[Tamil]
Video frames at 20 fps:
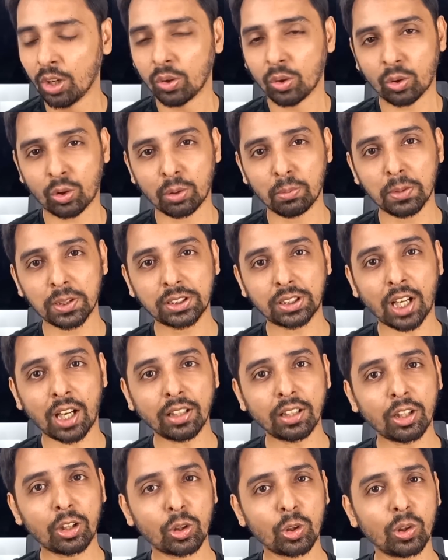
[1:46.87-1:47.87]
ஒரு ரொம்ப
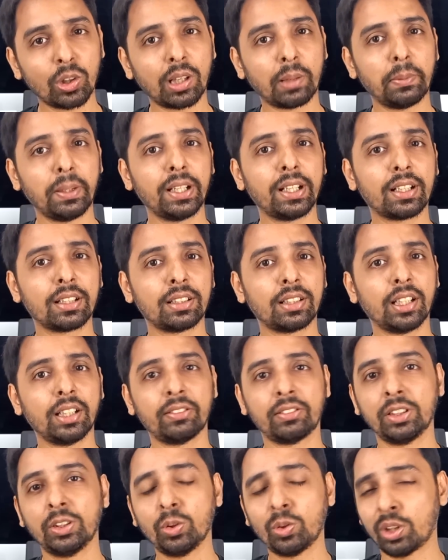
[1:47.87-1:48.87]
ஸ்டார்டர் ரோல் அப்படிங்கிறதுனால
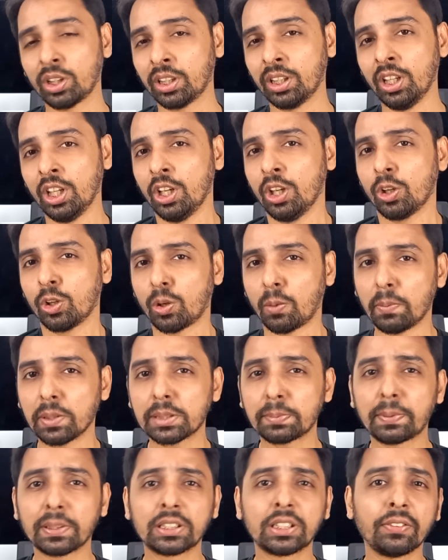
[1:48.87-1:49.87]
வந்து ஒரு ரொம்ப
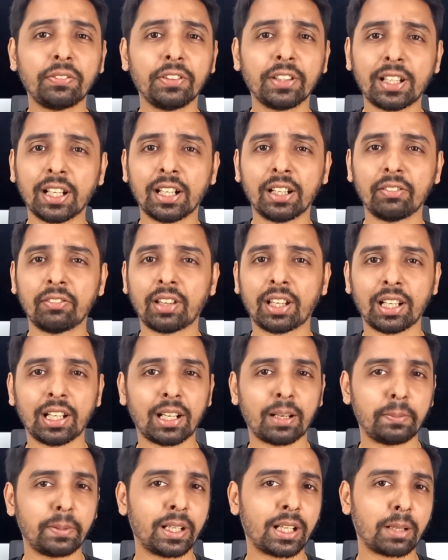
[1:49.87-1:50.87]
ஸ்பெசிஃபிக்கான வேலை
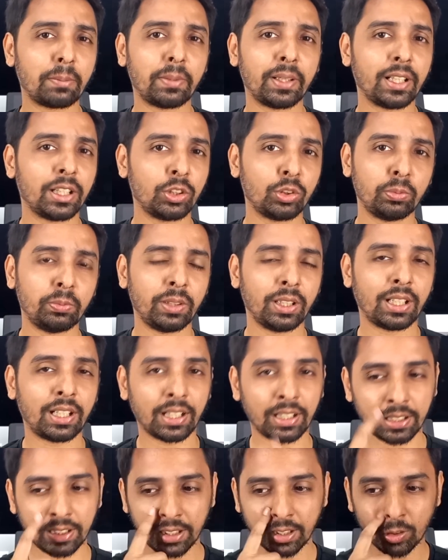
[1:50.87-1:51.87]
அப்படின்ற மாதிரி எதுவும்
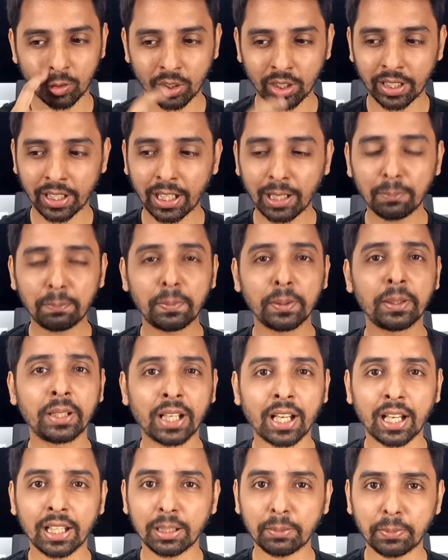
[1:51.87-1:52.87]
இருக்காது ஒரு ஹெல்ப்பிங்
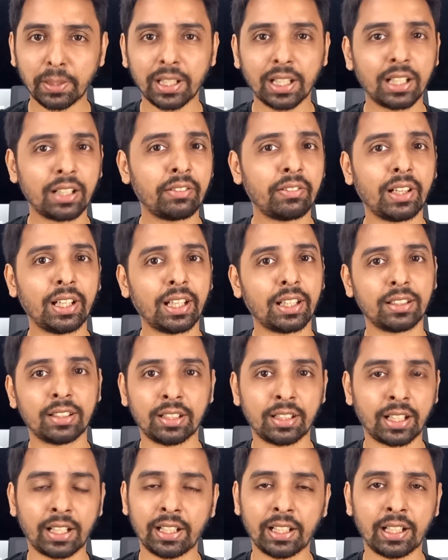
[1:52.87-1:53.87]
அந்த மாதிரியான வேலையாக
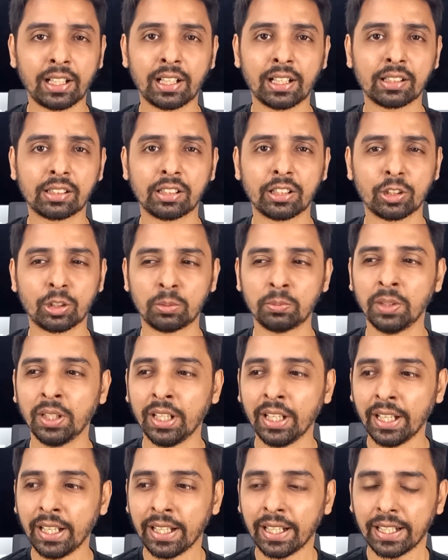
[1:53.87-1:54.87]
தான் நிறைய நேரத்தில் இருக்கும்
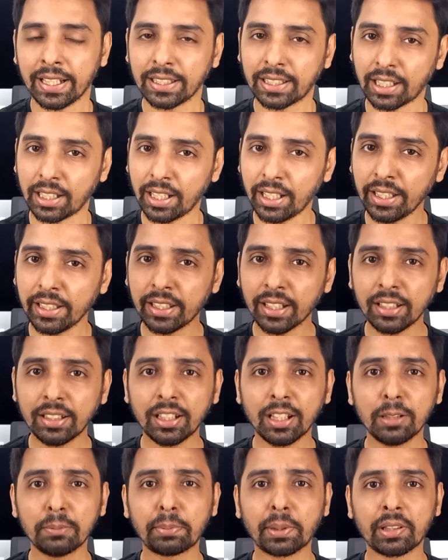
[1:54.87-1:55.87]
இதெல்லாம்
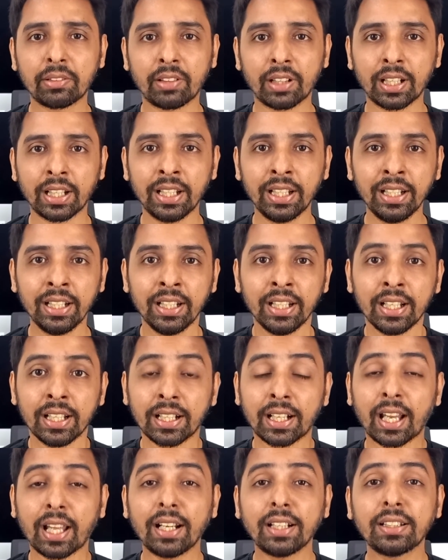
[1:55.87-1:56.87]
இருந்தாலும் பரவாயில்ல
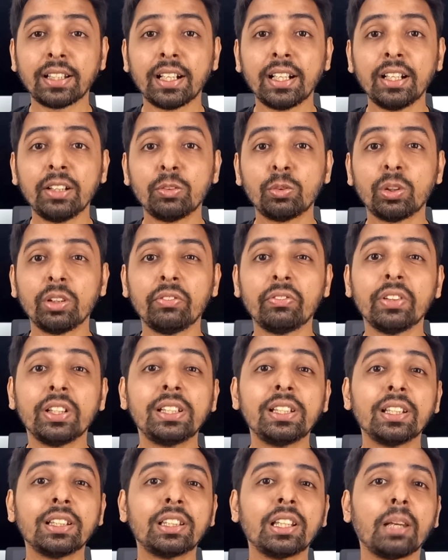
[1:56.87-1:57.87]
கரெக்டான ஒரு
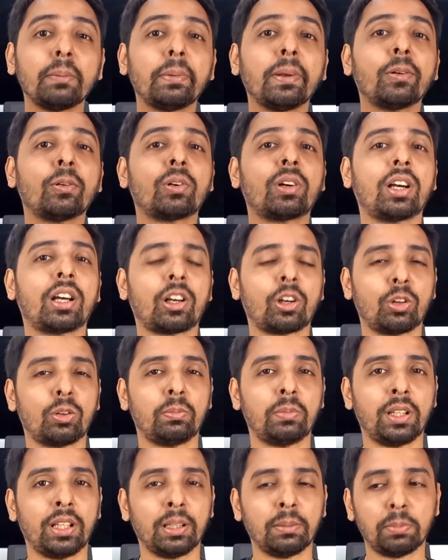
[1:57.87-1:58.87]
விஷயத்தில் போய்
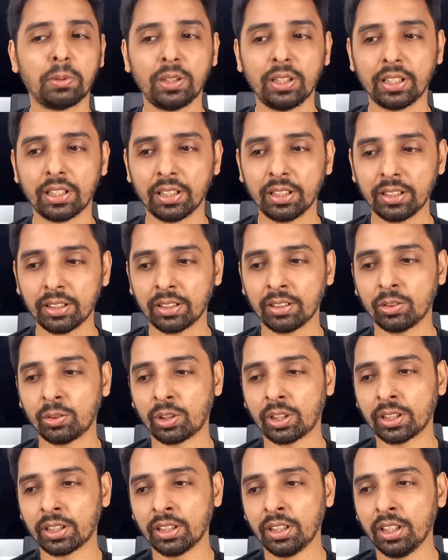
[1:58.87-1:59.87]
உட்காடுறோமா இப்போ நீங்கள்
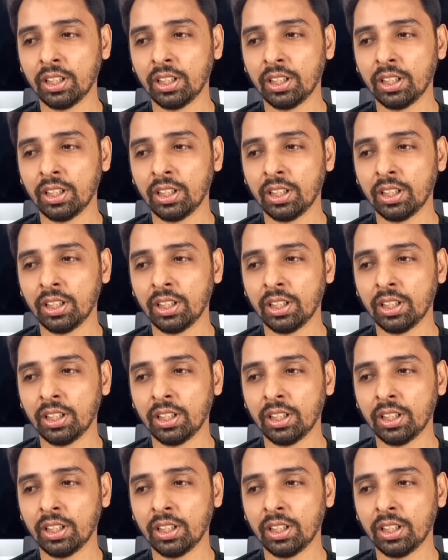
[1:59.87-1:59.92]
ஒரு